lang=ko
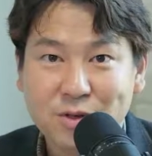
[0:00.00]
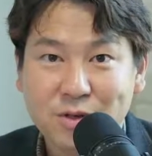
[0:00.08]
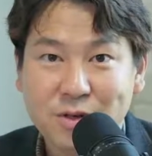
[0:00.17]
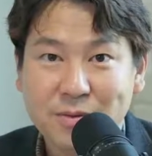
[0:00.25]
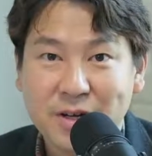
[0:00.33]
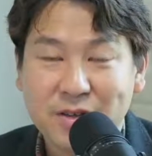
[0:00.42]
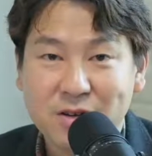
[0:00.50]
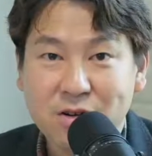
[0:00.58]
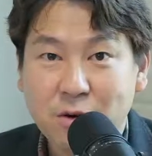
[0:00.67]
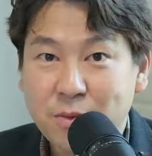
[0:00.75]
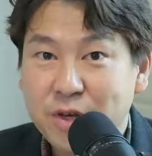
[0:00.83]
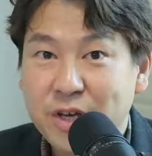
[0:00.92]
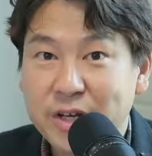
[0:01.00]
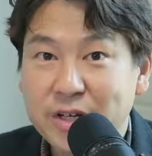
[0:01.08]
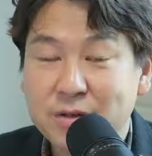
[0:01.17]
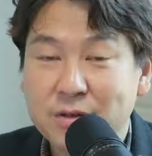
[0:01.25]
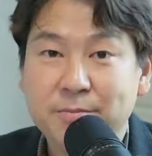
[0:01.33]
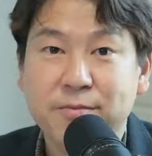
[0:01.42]
음성 기반 그
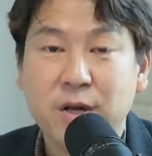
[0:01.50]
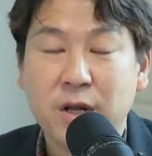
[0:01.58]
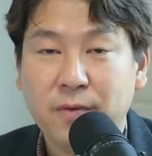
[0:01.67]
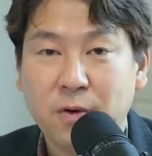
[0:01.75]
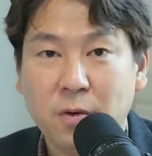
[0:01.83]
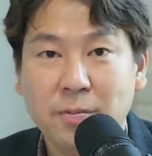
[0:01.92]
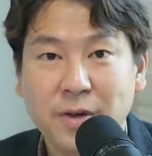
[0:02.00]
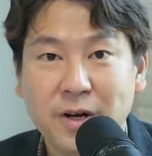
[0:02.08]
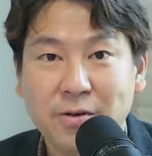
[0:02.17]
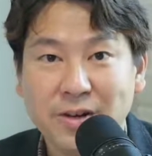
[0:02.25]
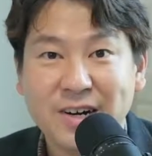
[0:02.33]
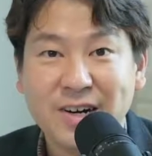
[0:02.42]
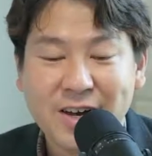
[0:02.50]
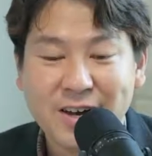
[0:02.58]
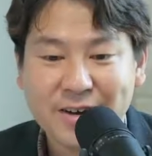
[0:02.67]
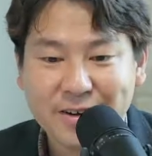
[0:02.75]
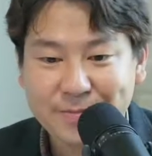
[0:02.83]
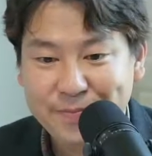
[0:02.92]
커뮤니케이션 플랫폼이라고
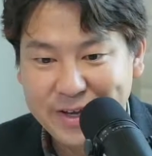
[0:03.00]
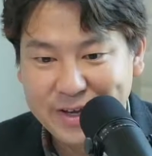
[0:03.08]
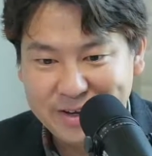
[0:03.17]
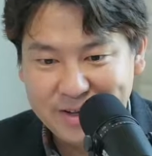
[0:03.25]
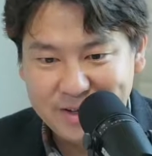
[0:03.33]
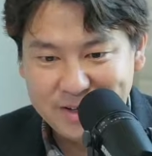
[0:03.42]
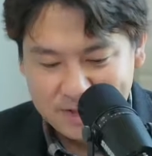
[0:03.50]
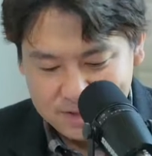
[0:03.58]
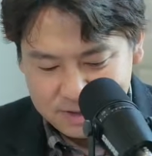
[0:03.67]
이야기할까요? 네.